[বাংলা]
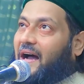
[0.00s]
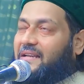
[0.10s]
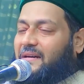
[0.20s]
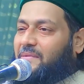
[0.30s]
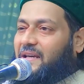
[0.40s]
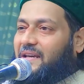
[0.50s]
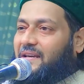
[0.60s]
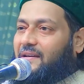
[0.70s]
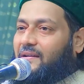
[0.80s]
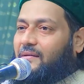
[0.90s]
আজ আমি
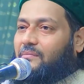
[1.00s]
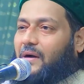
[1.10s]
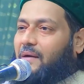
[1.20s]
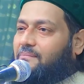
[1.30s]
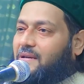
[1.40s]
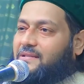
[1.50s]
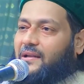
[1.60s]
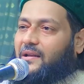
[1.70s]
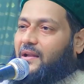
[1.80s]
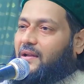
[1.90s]
মোহাম্মদ
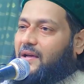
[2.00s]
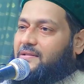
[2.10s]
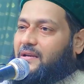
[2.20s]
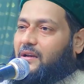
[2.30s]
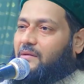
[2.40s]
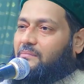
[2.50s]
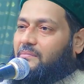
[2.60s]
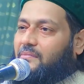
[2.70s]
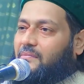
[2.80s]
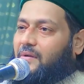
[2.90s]
সাল্লাহ সাল্লাম
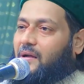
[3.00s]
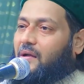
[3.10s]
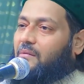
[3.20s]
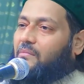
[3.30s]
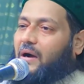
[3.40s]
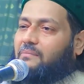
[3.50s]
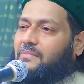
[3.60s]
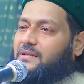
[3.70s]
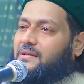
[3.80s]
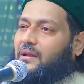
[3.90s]

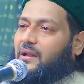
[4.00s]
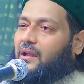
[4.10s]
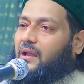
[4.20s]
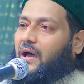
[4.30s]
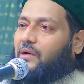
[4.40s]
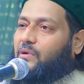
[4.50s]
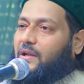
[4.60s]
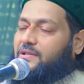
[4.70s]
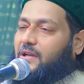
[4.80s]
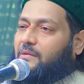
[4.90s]
মোহাম্মদ সাল্লাহ
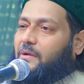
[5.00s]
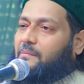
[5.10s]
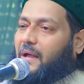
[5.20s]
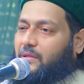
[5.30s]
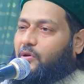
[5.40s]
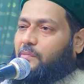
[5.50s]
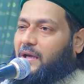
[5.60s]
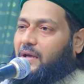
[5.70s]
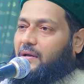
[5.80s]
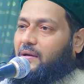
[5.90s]
আলাইসাল্লামের
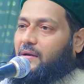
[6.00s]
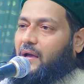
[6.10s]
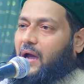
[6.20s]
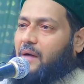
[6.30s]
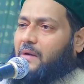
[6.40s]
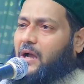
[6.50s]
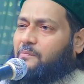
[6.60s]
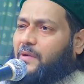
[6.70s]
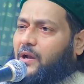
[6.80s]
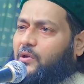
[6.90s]
মাধ্যমে আমার
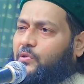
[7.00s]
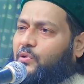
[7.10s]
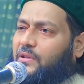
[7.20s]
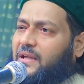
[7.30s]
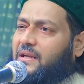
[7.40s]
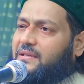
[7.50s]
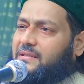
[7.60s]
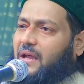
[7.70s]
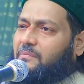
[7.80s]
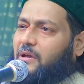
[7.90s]
প্রেরিত দিন
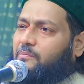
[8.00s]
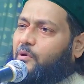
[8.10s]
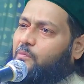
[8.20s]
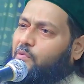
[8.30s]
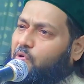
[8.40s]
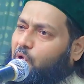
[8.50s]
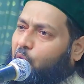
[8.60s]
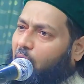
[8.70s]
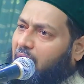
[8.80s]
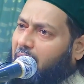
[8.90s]
ইসলামকে পরিপূর্ণ
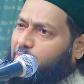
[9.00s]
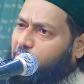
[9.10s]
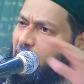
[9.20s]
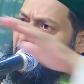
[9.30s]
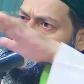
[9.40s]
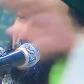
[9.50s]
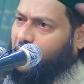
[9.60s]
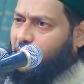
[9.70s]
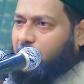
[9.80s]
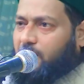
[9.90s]
করলাম তোমাদের
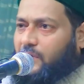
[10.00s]
জন্য